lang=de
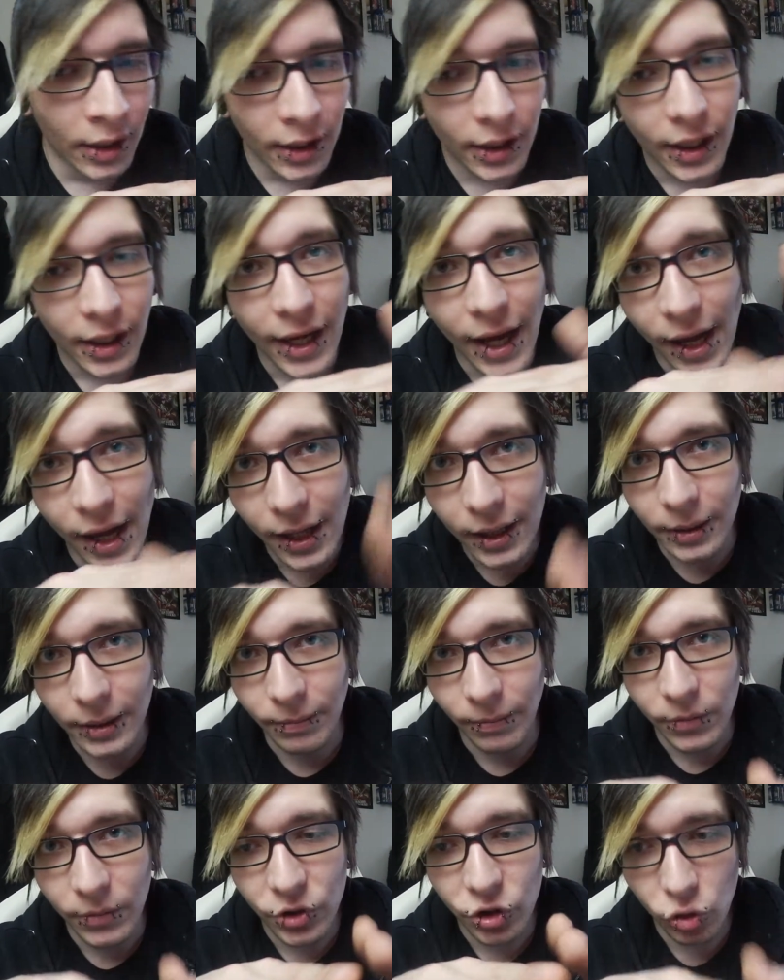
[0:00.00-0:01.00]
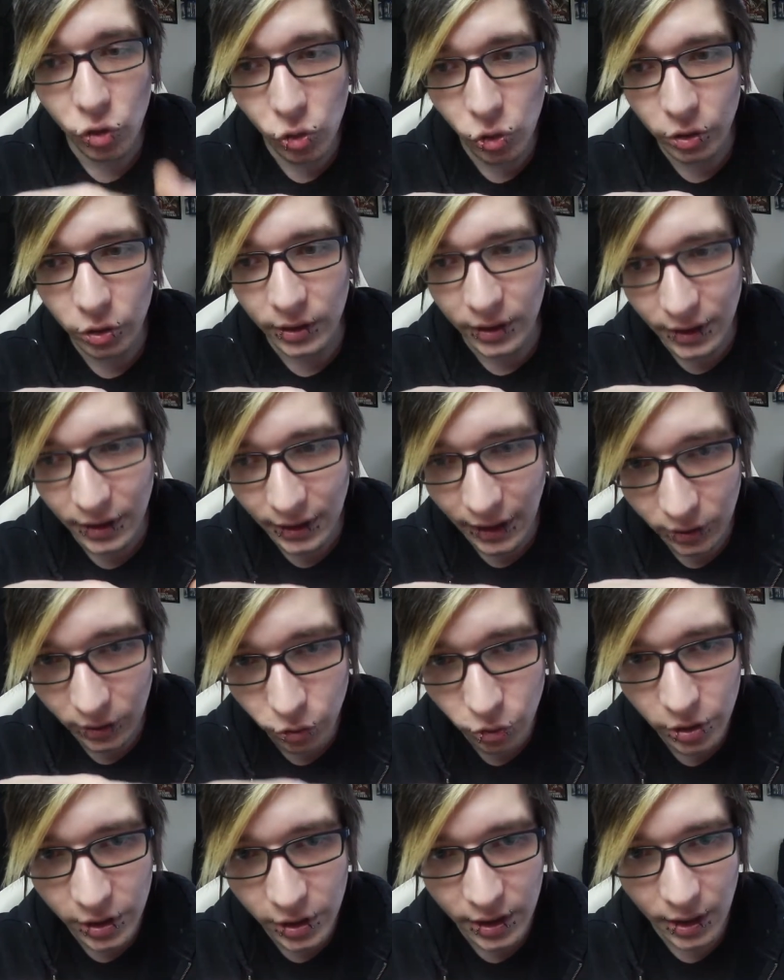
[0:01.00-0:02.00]
Ja, schon,
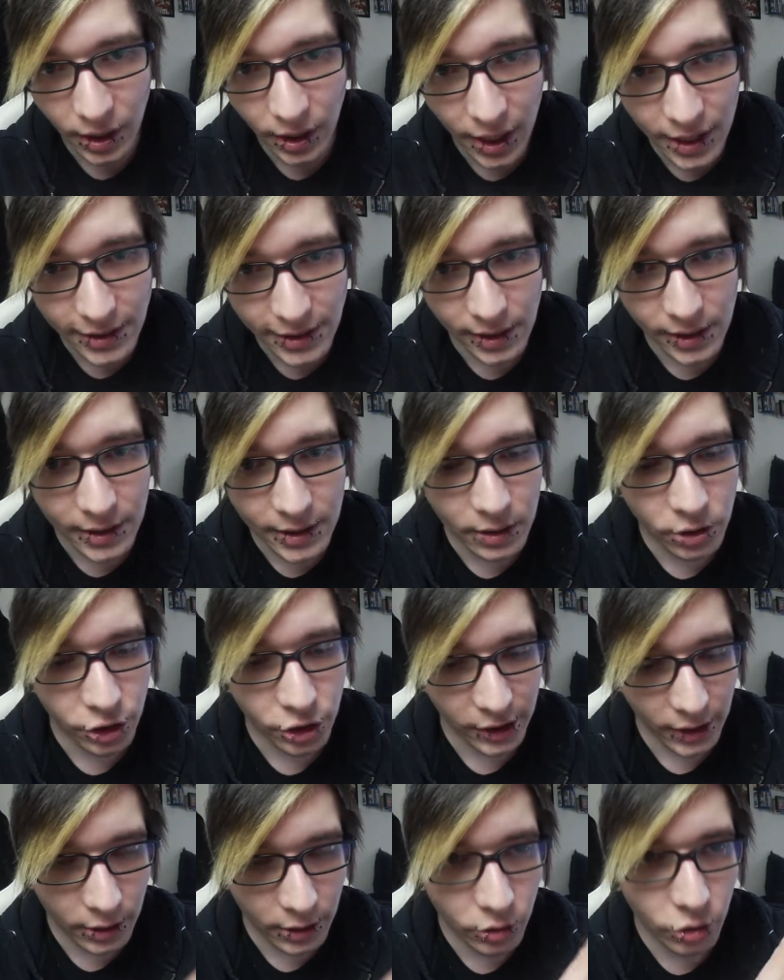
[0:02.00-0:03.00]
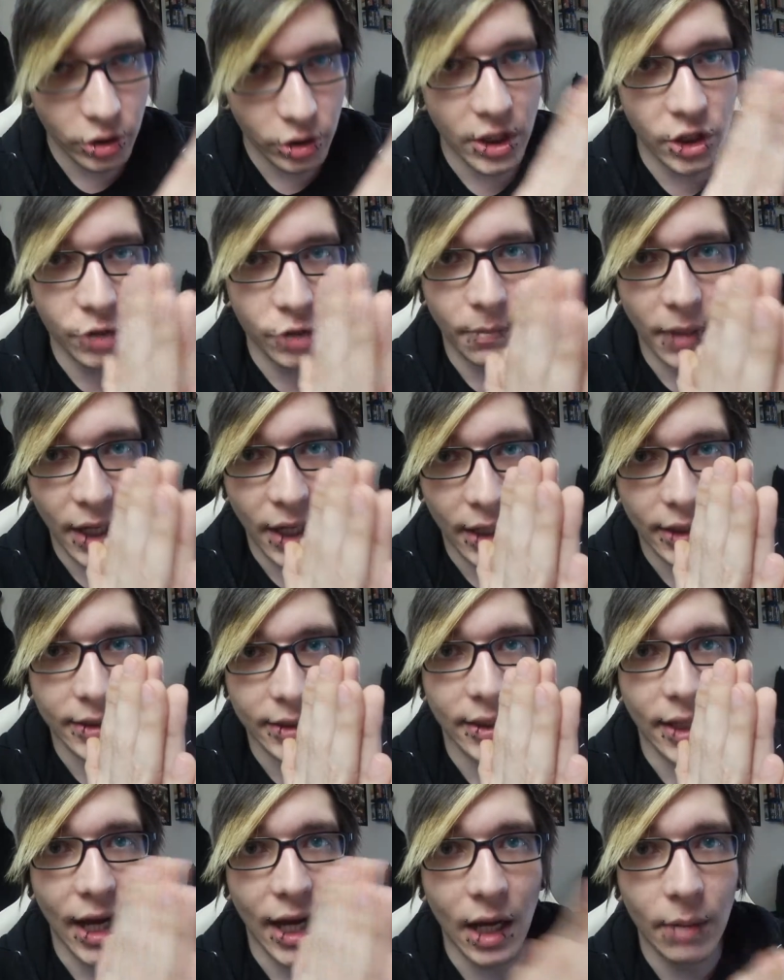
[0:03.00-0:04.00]
natürlich. In erster Linie steht natürlich der
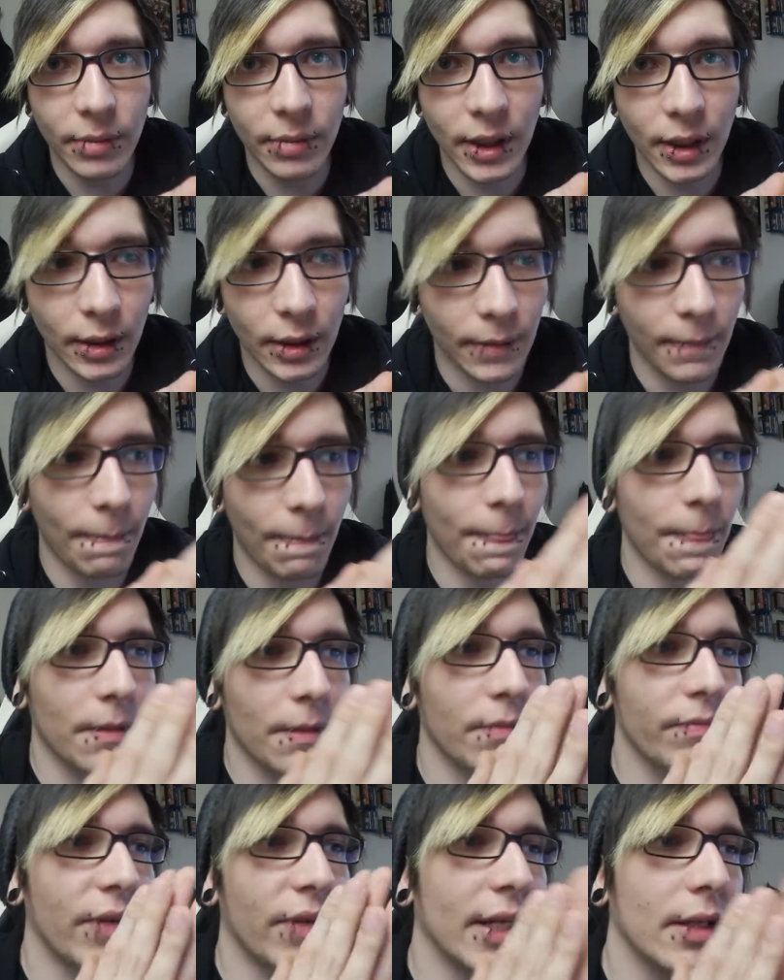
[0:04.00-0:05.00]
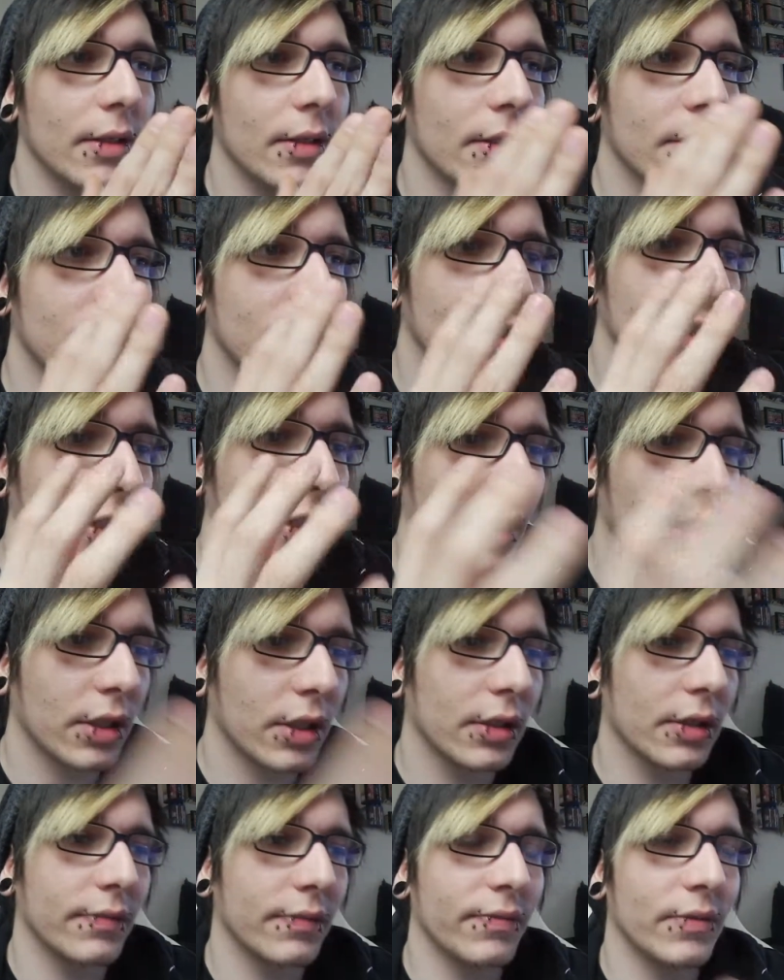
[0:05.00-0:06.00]
Spaß. Aber wenn
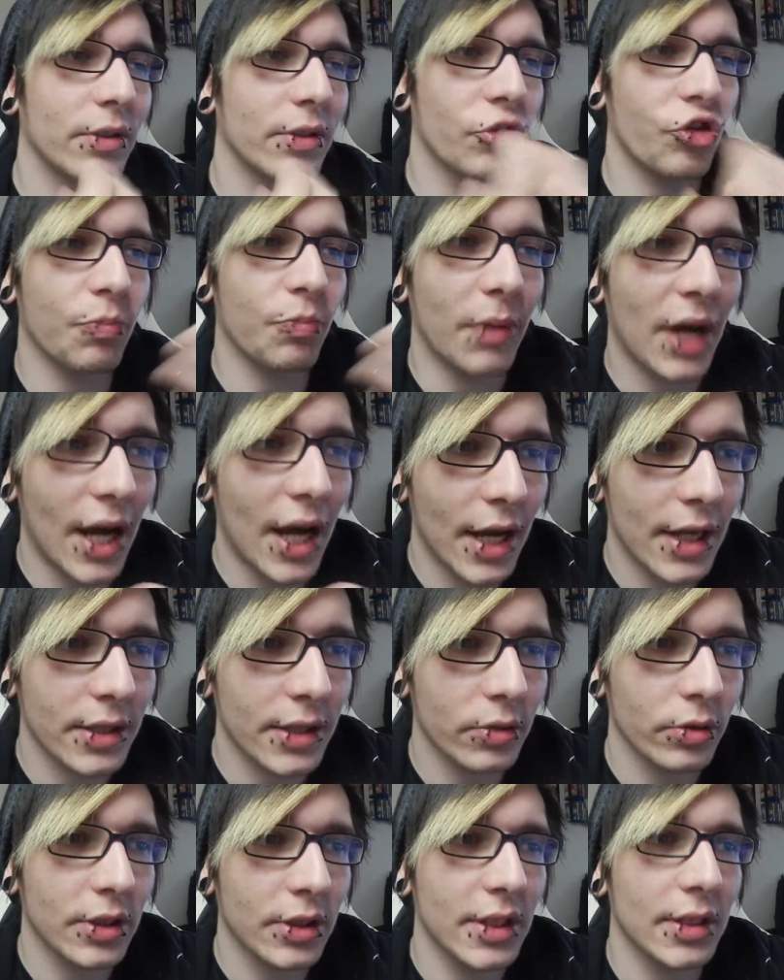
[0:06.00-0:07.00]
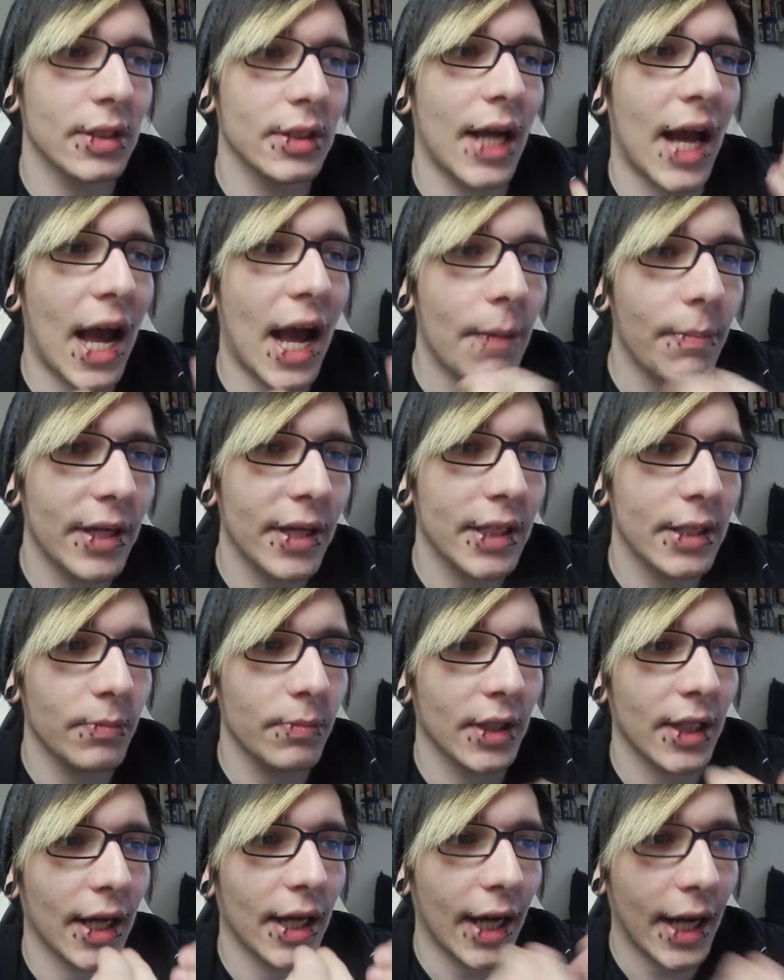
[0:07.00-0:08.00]
dieser Spaß und diese Arbeit, die
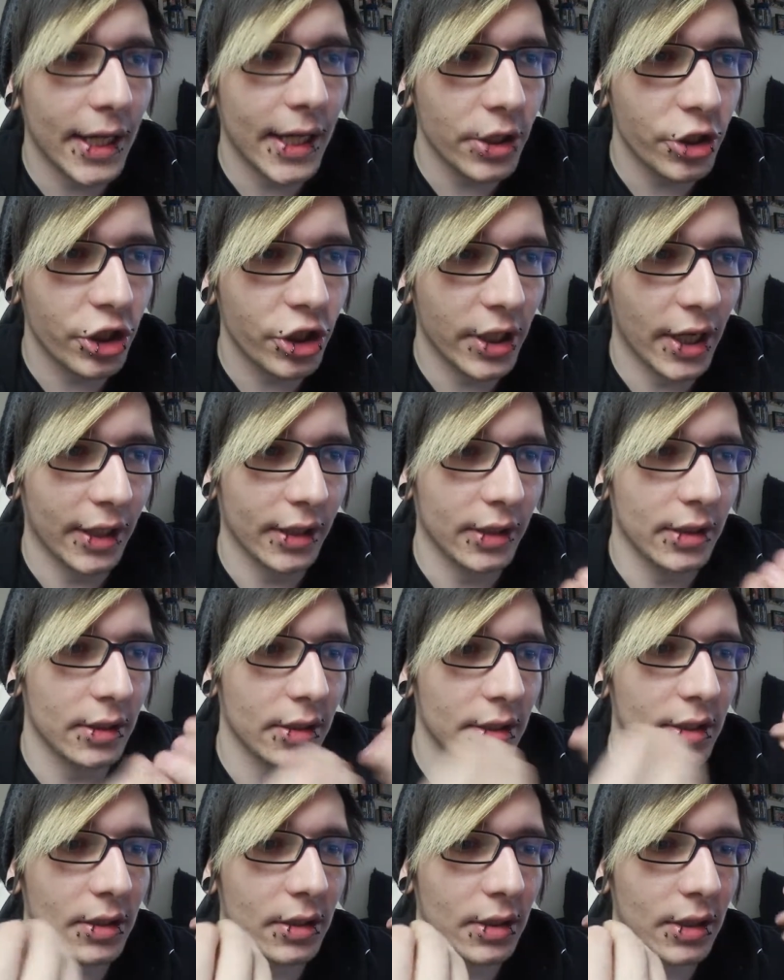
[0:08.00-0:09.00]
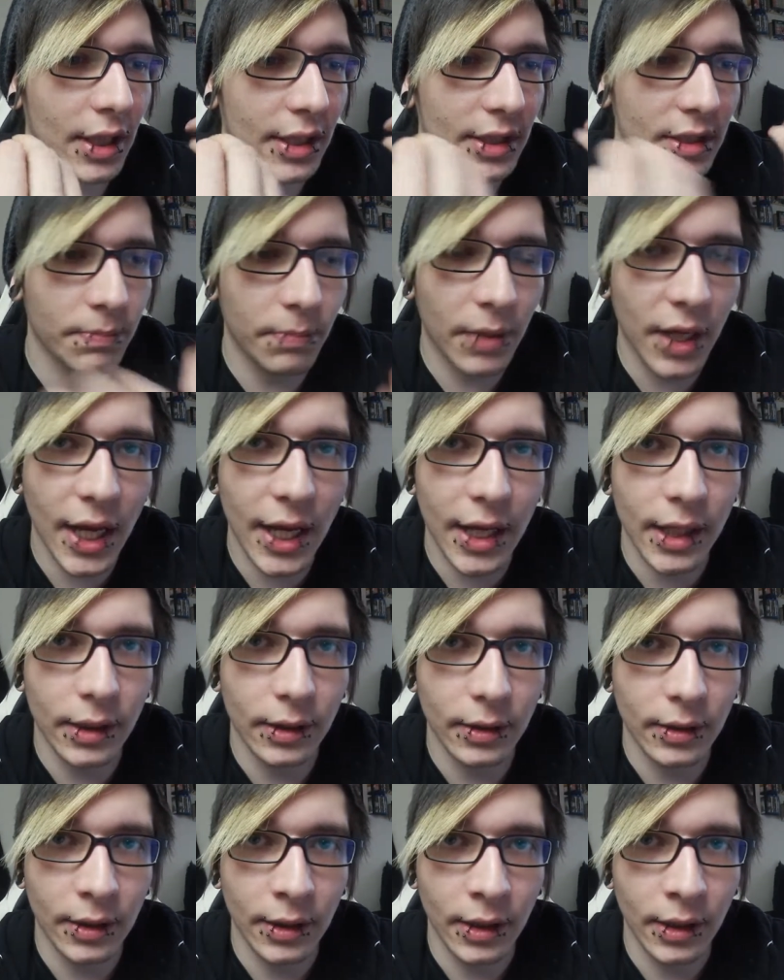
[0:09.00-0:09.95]
man da reinsteckt in diesen Let's Play,